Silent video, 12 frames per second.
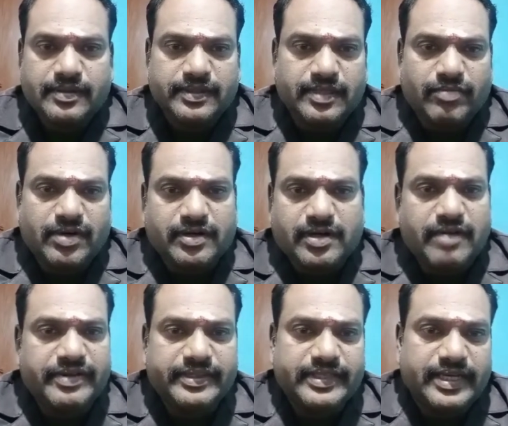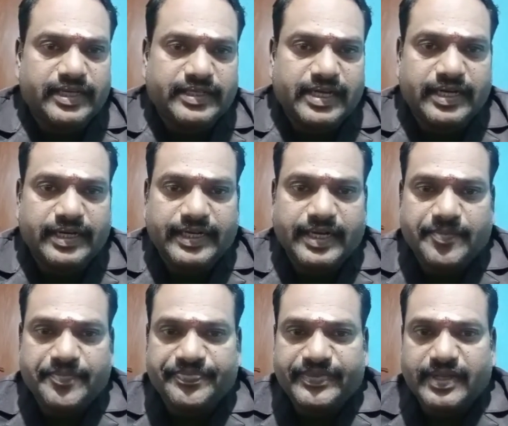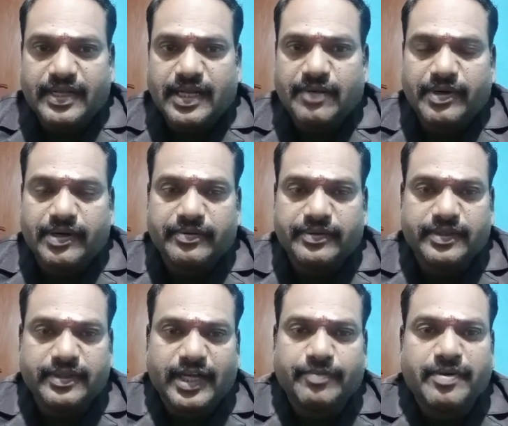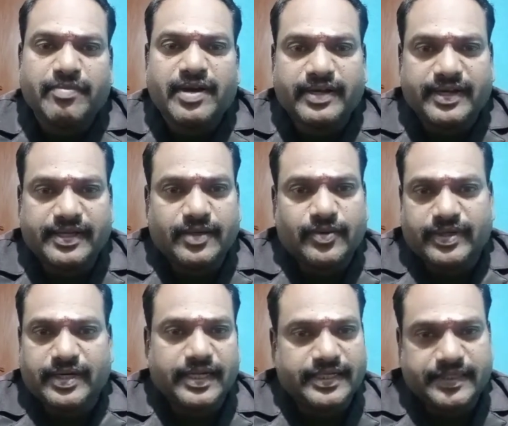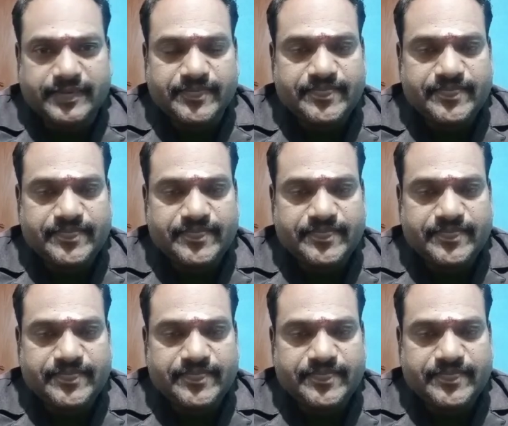இந்த அம்மா காவிரி தாய் இருக்காங்க இல்லையா அவங்க வந்து கர்ப்பமாக இருக்கிறதா ஒரு கணக்கு